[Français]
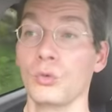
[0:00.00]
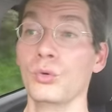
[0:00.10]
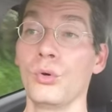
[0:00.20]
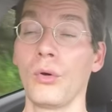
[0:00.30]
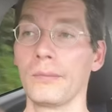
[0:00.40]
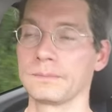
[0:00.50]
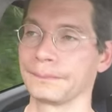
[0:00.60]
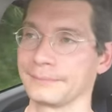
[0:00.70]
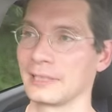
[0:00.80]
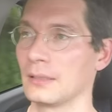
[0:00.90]
eux,
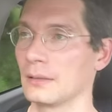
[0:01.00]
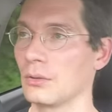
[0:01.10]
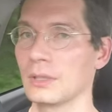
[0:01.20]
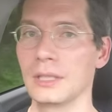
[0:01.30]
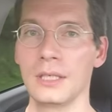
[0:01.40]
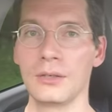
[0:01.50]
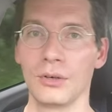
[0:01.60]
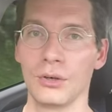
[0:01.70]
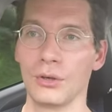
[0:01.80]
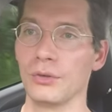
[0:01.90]
tranquille,
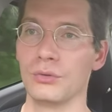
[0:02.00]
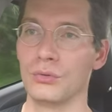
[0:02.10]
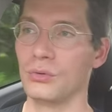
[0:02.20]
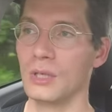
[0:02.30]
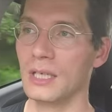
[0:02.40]
euh,